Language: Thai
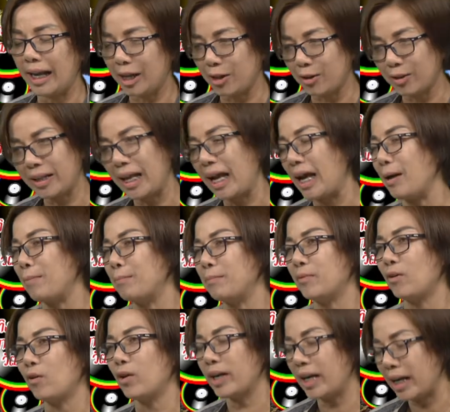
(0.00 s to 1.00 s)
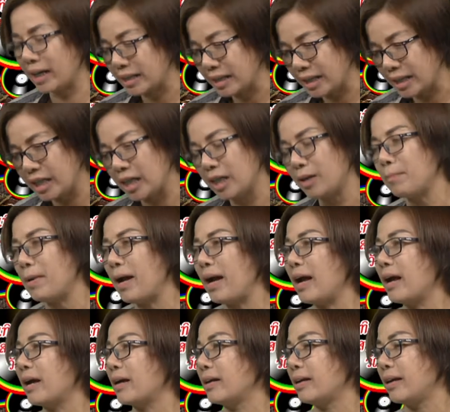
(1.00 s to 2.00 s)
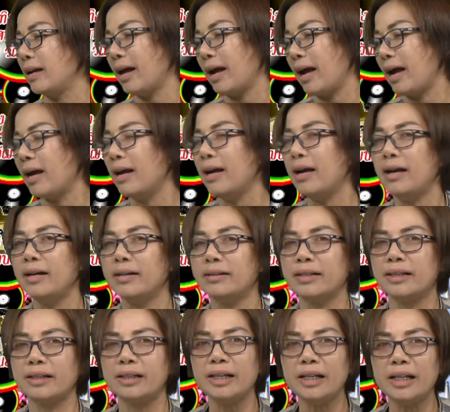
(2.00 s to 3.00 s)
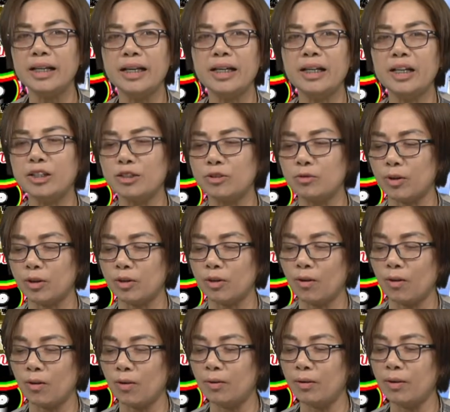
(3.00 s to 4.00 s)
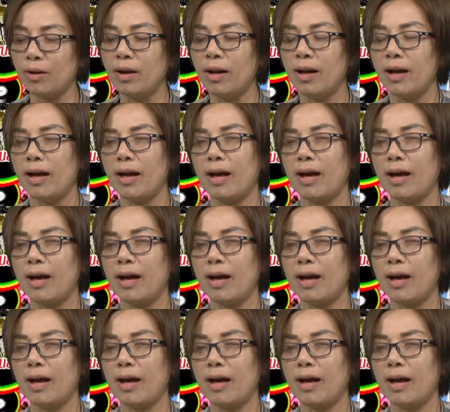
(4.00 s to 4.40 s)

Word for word: อะไรก็ตามค่อนข้างจะเยอะมากนะคะแต่ทีนี้ในส่วนของ